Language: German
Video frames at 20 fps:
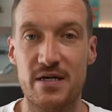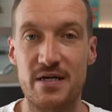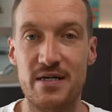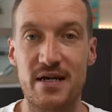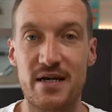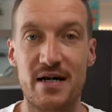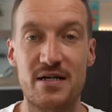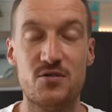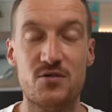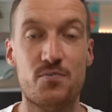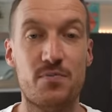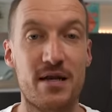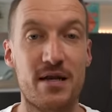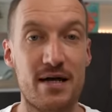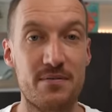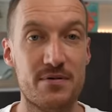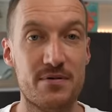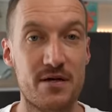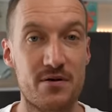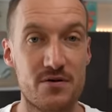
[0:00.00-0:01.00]
nicht, also
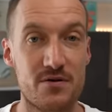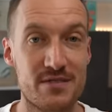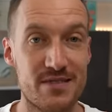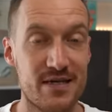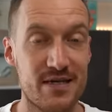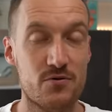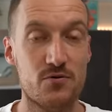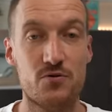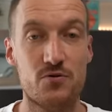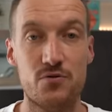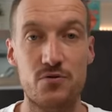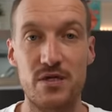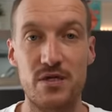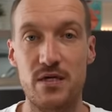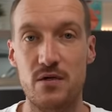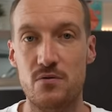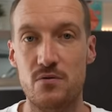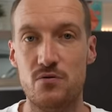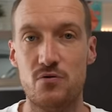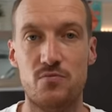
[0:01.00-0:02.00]
bleibt auch
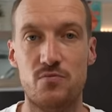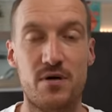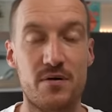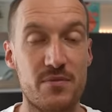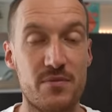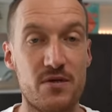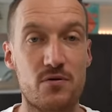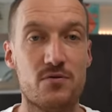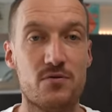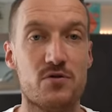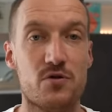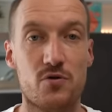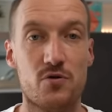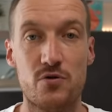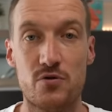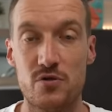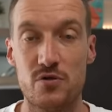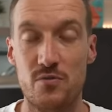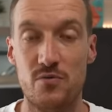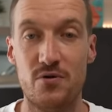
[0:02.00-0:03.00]
Serotonin und Dopamin, unsere
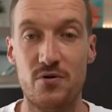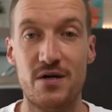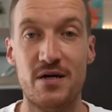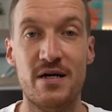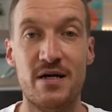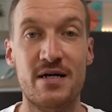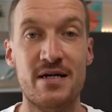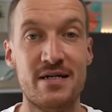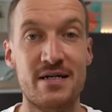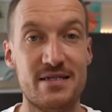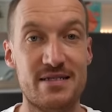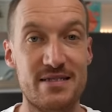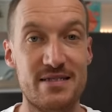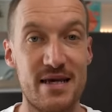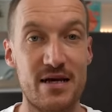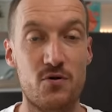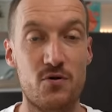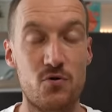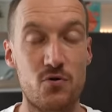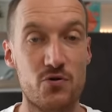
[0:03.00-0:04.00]
Glückshormone,
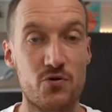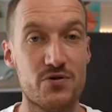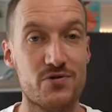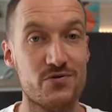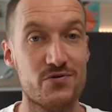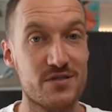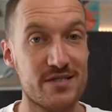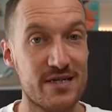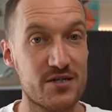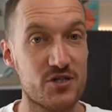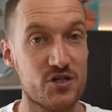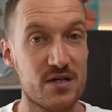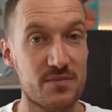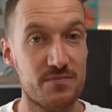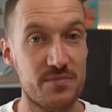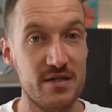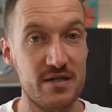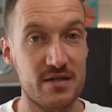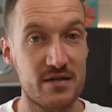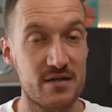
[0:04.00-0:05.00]
sehr hoch und sehr
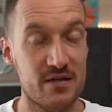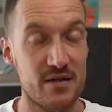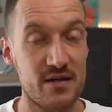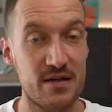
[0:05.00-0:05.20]
stabil.